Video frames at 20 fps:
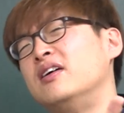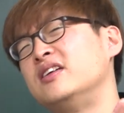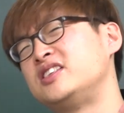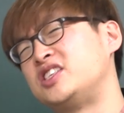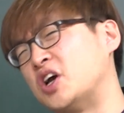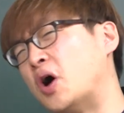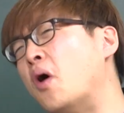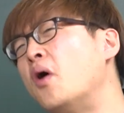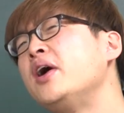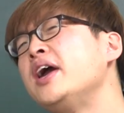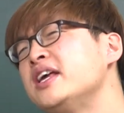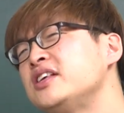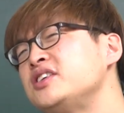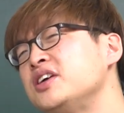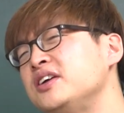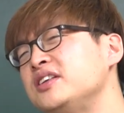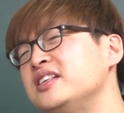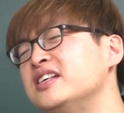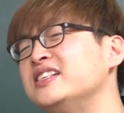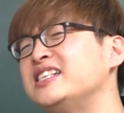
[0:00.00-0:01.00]
정해져
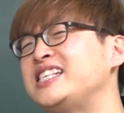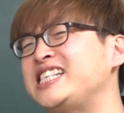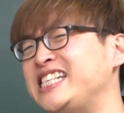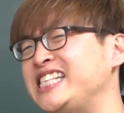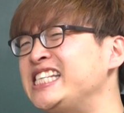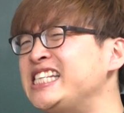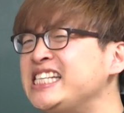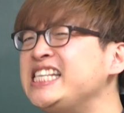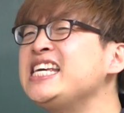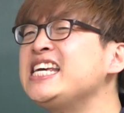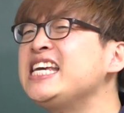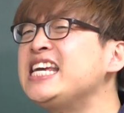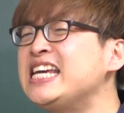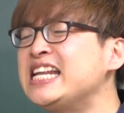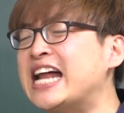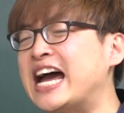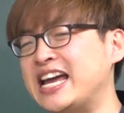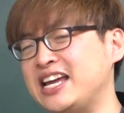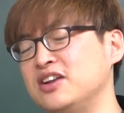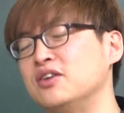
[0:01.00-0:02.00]
있는
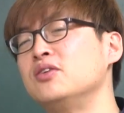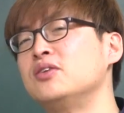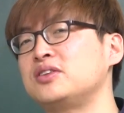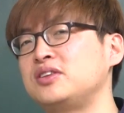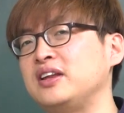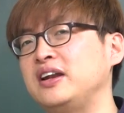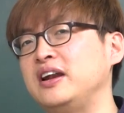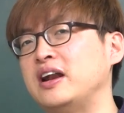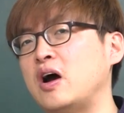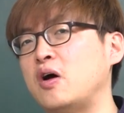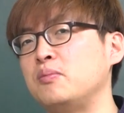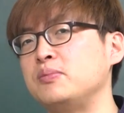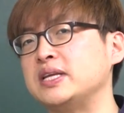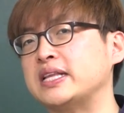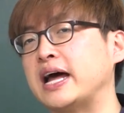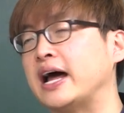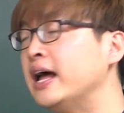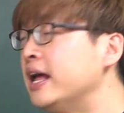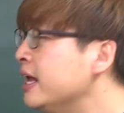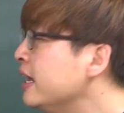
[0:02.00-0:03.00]
치기나 이런 것들이 나옵니다.